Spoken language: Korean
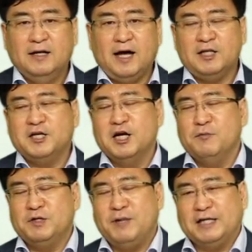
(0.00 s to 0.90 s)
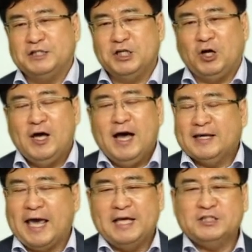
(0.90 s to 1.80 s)
아니 그러면 말이죠.
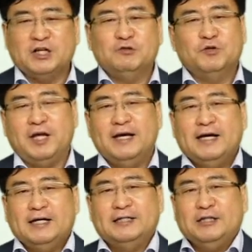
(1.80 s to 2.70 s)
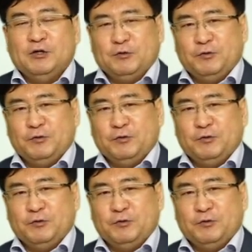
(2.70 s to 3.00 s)
개인적인 우리 어?